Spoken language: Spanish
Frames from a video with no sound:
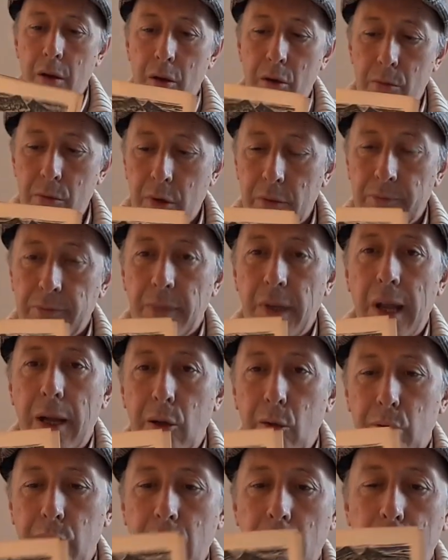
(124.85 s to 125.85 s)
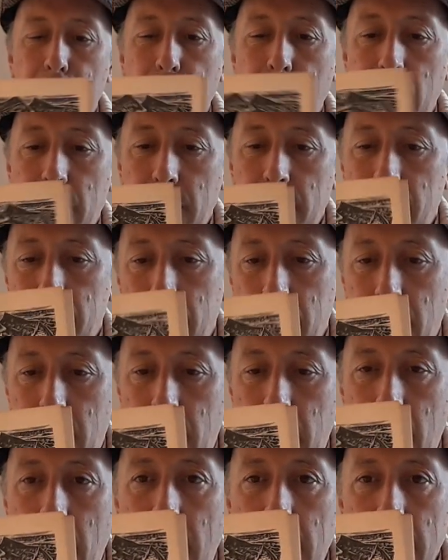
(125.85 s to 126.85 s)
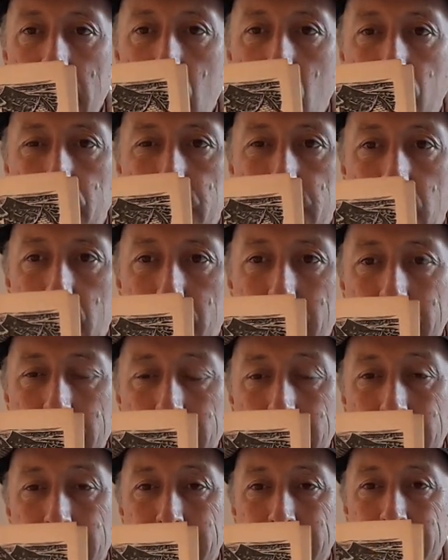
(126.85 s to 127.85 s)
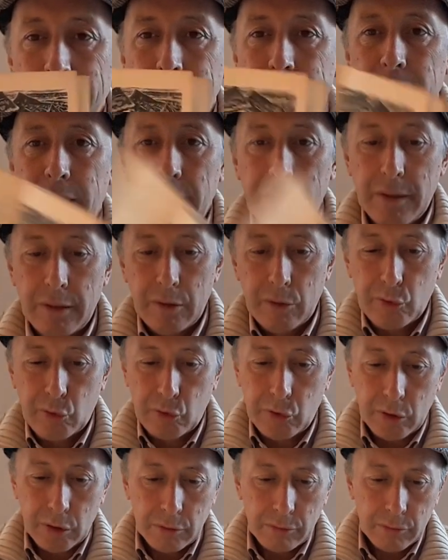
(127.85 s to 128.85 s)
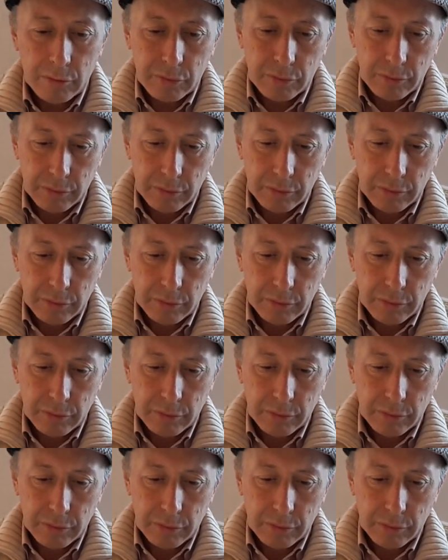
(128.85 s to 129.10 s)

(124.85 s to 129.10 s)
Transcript: Como la que ustedes pueden eh, ahí observar, son,